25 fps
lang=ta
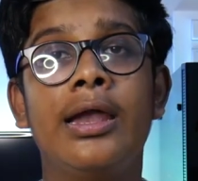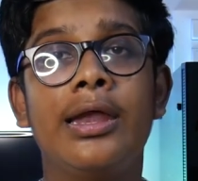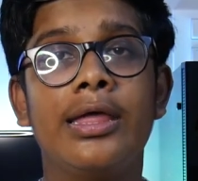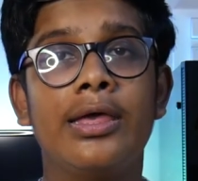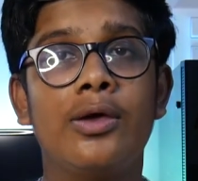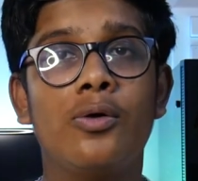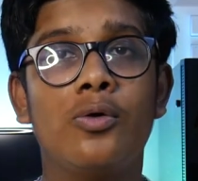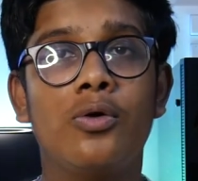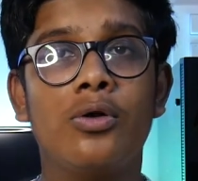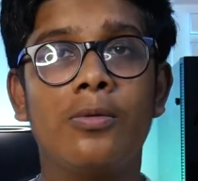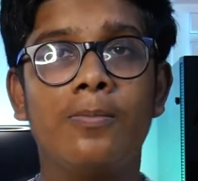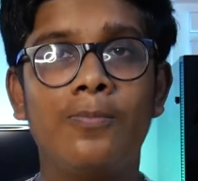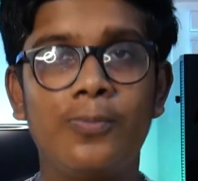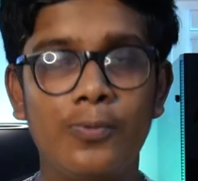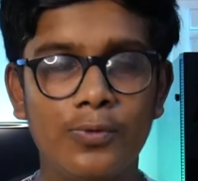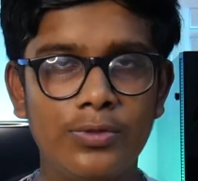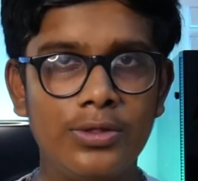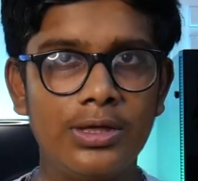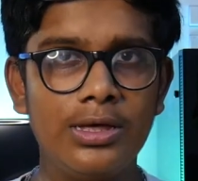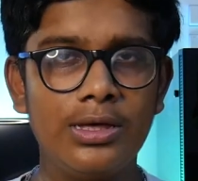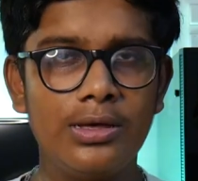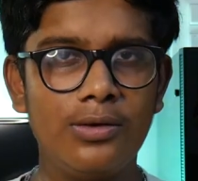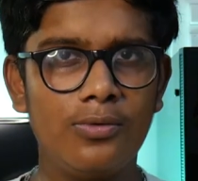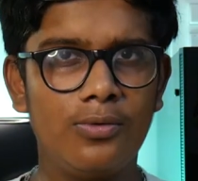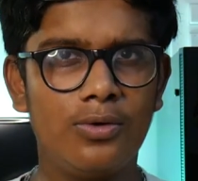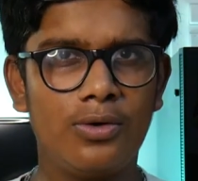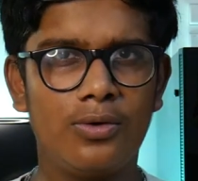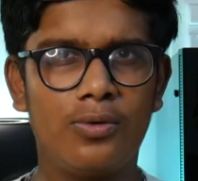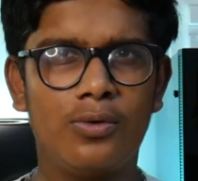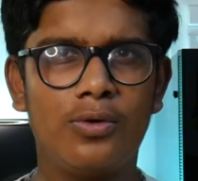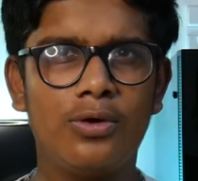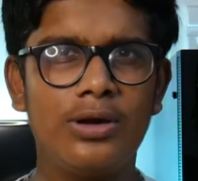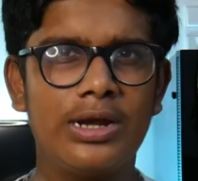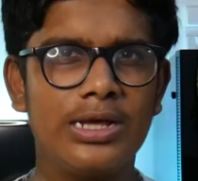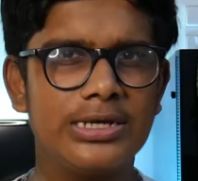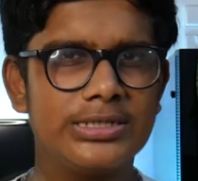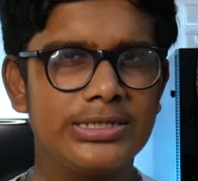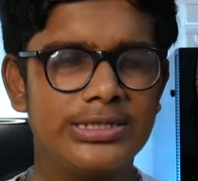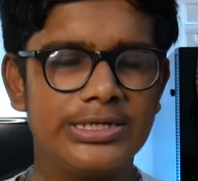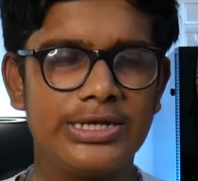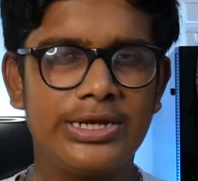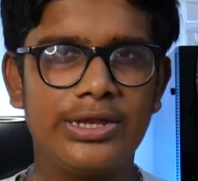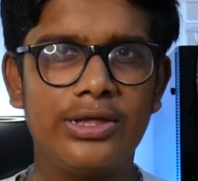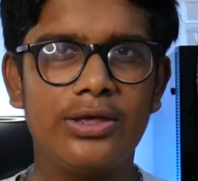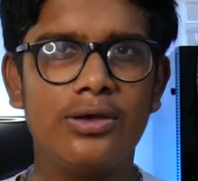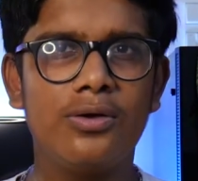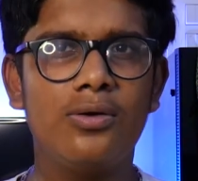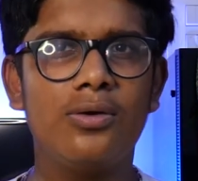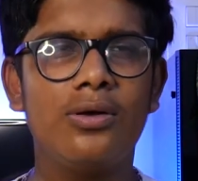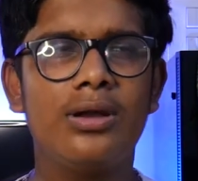நீங்கள் ஒரு புது ஒரு ஹோண்டா
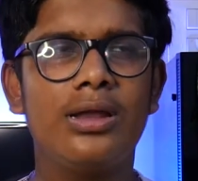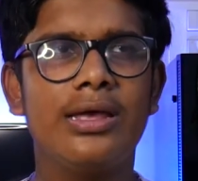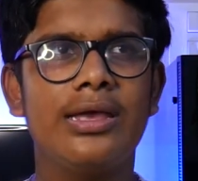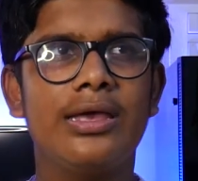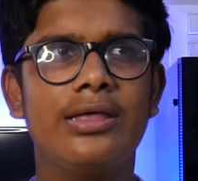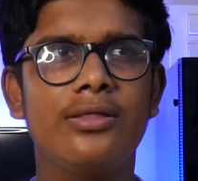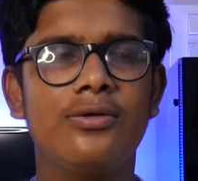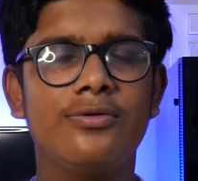சிட்டியோ இல்லை